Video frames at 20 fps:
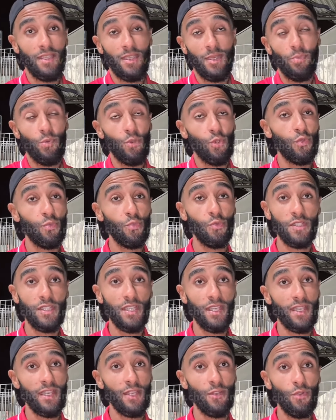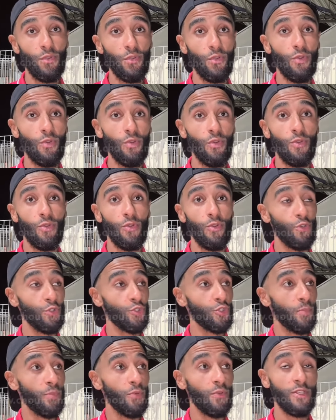et, pour tout le monde qui regarde le, le
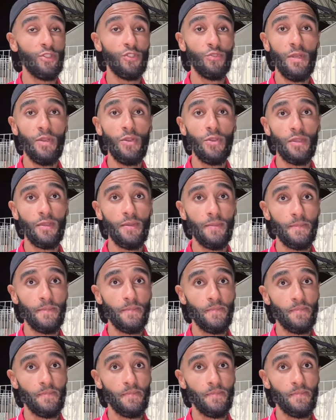championnat du Maroc.